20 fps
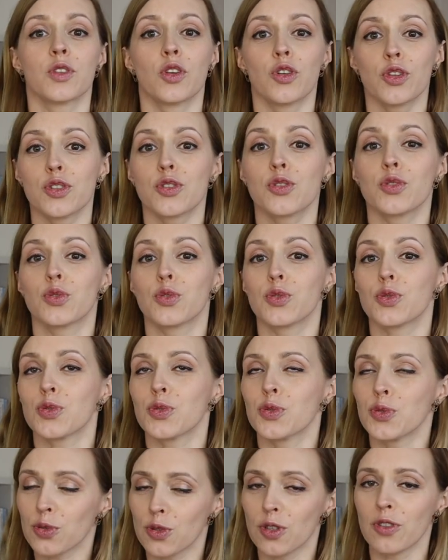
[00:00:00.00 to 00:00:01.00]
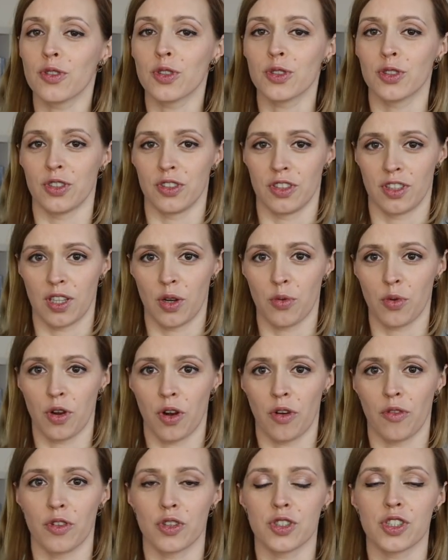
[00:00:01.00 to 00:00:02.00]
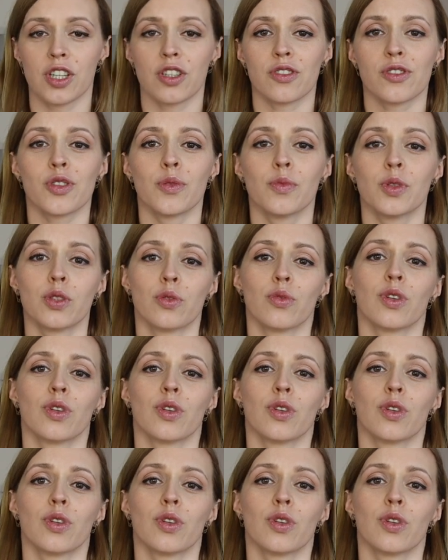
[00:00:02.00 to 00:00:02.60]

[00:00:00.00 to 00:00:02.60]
to jest już udowodnione naukowo, że osoby,